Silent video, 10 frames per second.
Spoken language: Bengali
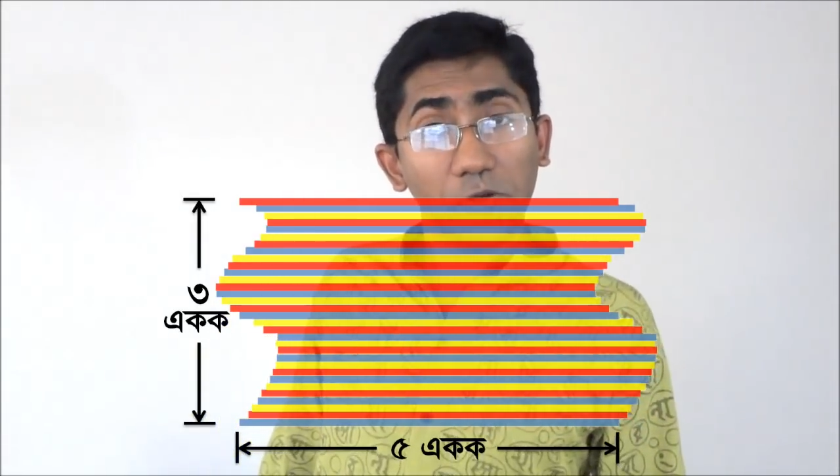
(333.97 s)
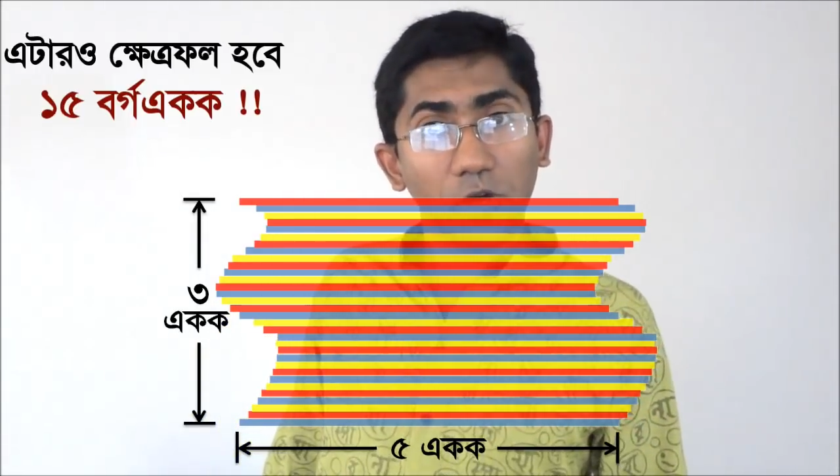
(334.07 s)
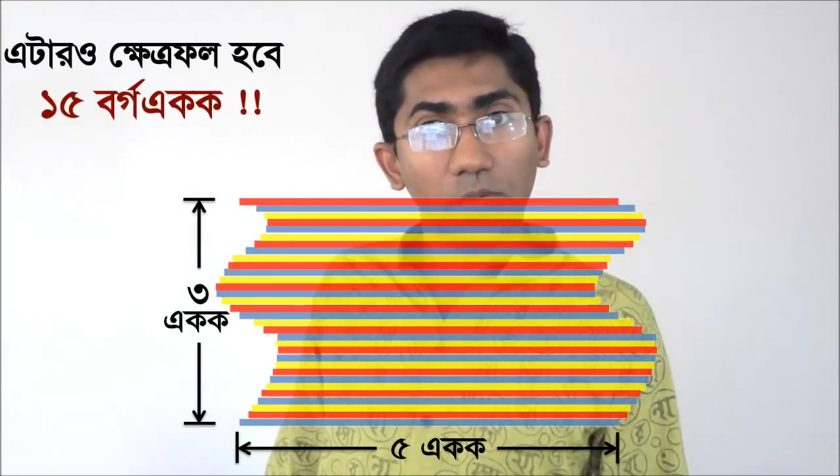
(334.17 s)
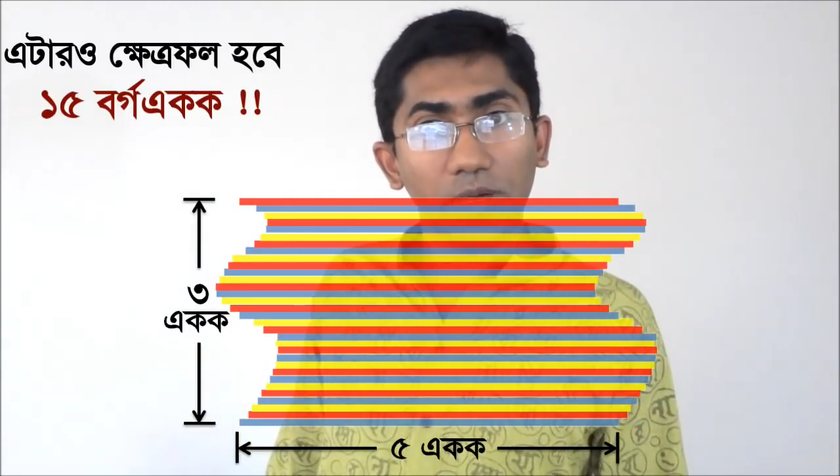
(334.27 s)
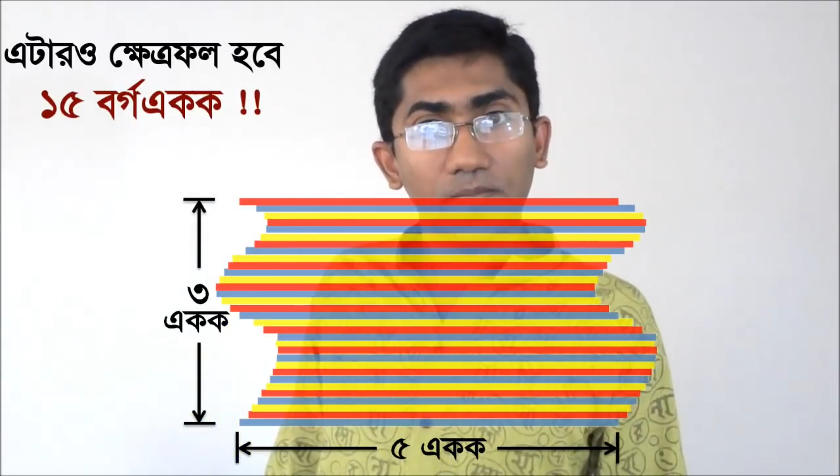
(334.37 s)

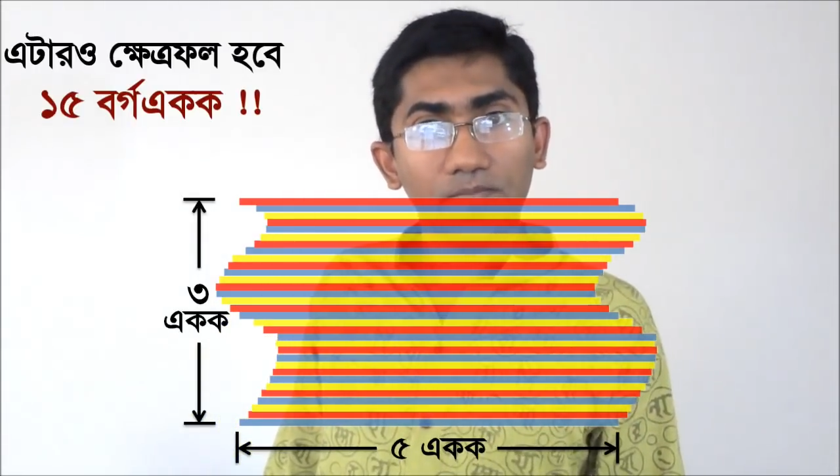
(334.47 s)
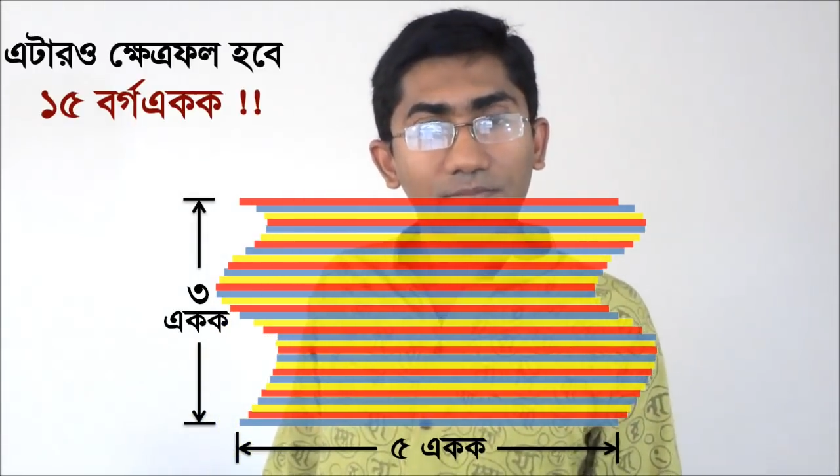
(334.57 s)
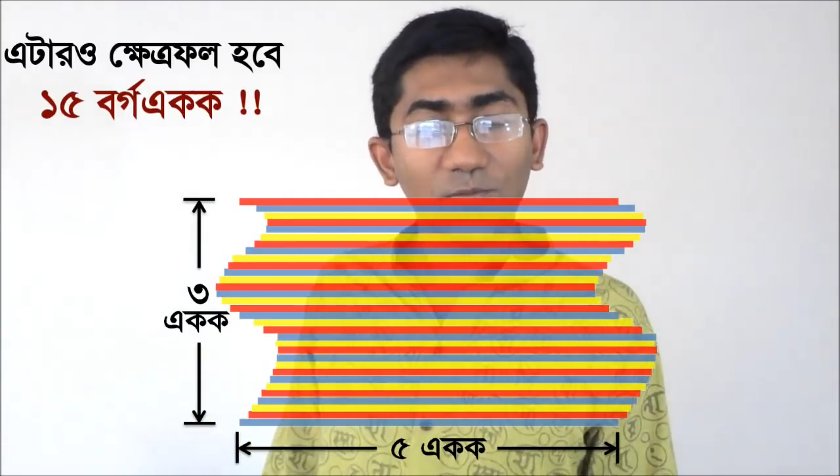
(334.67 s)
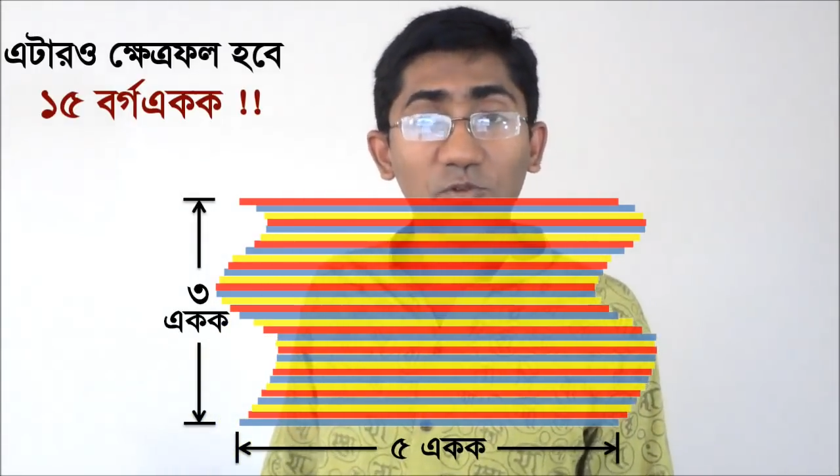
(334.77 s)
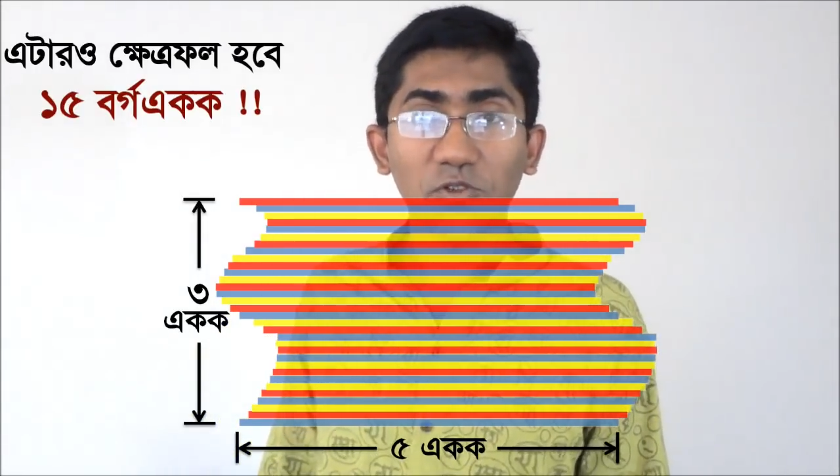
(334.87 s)
কী হবে
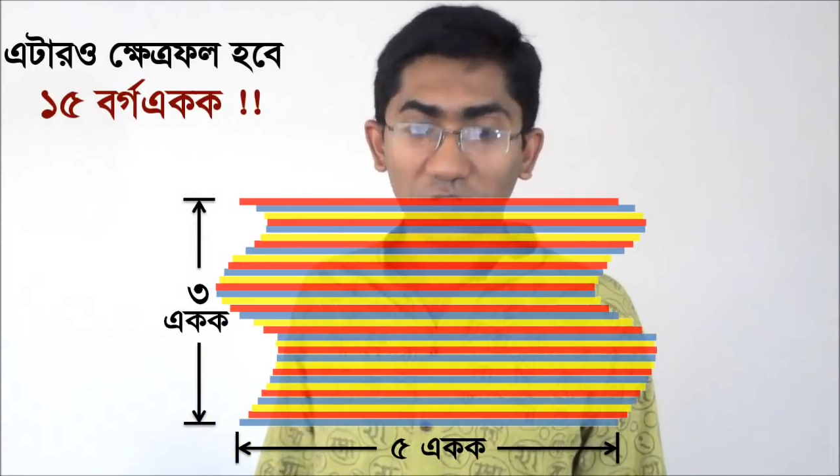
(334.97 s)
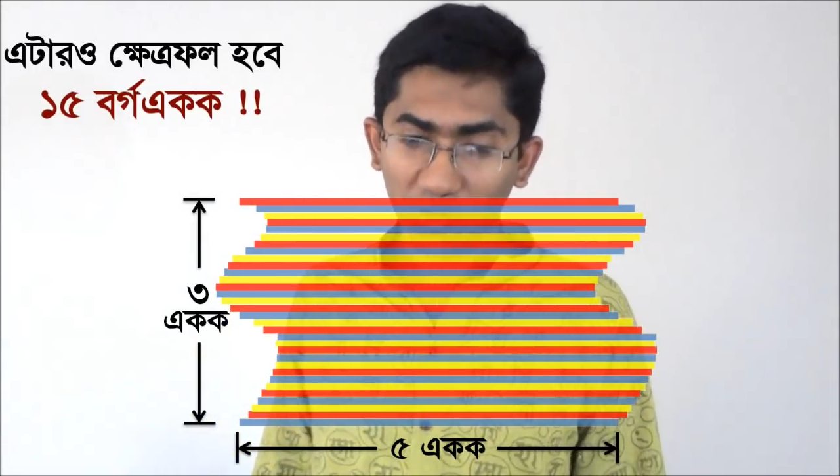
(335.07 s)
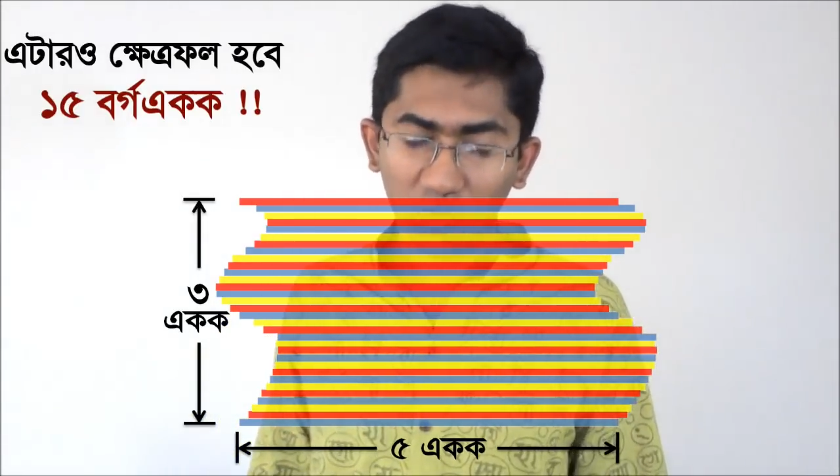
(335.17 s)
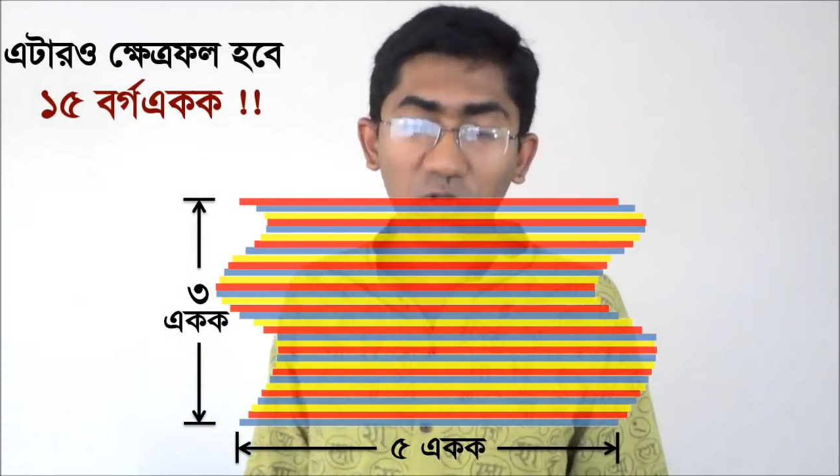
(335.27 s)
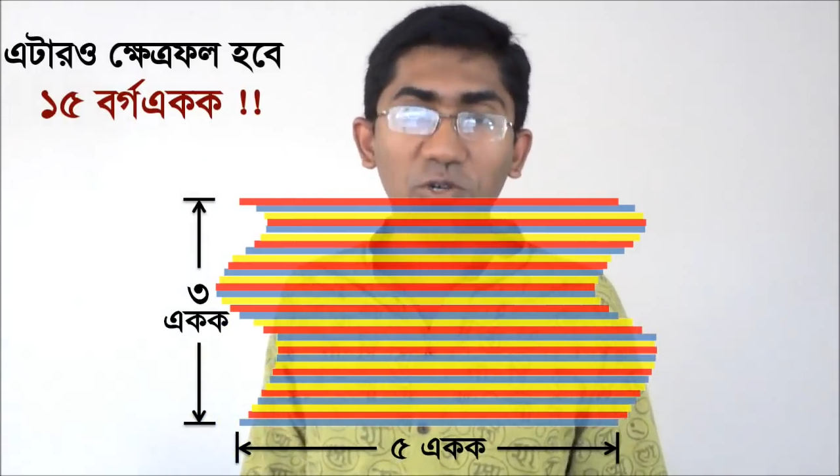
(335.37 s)
উত্তর
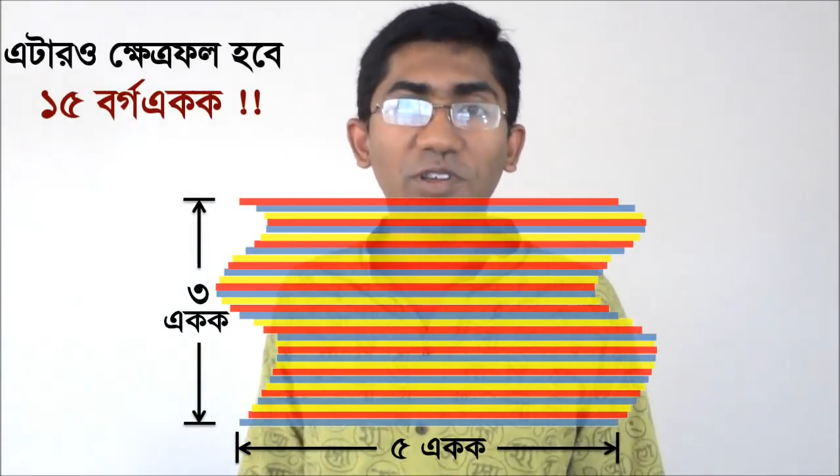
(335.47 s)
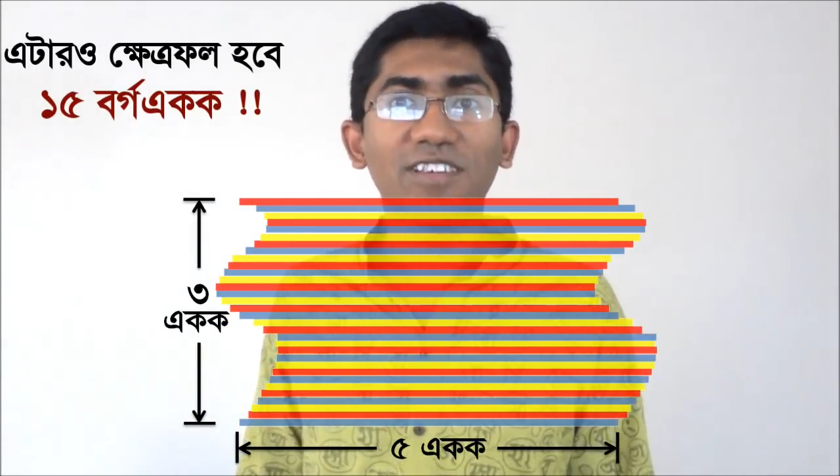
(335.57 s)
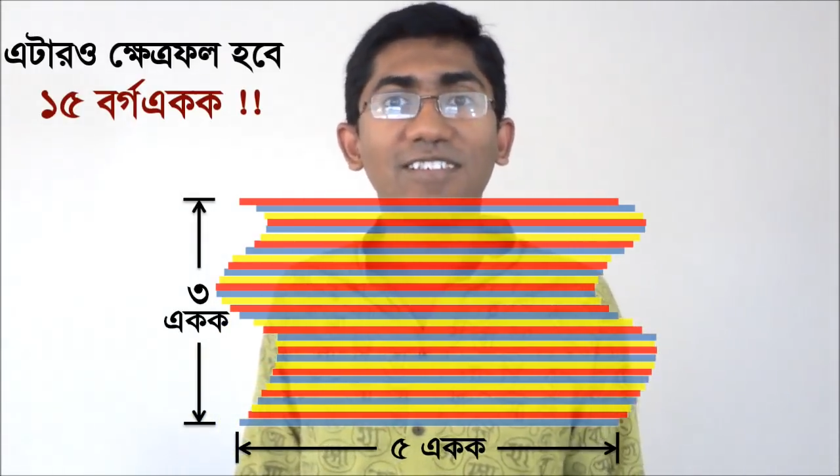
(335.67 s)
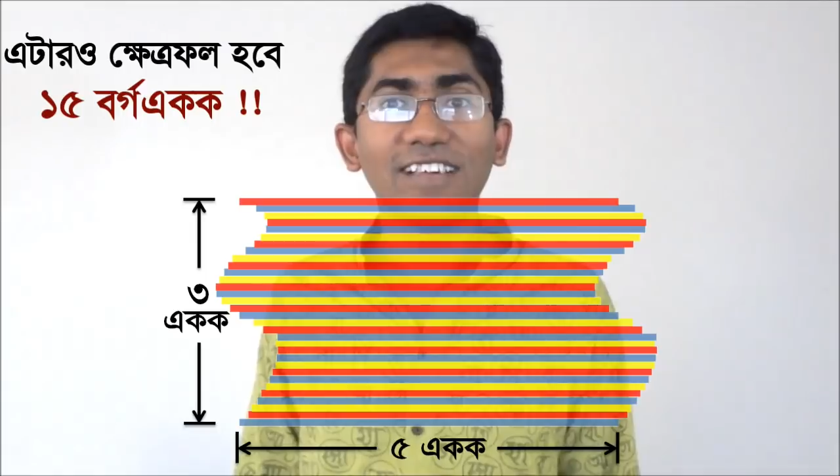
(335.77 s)
হচ্ছে অবশ্যই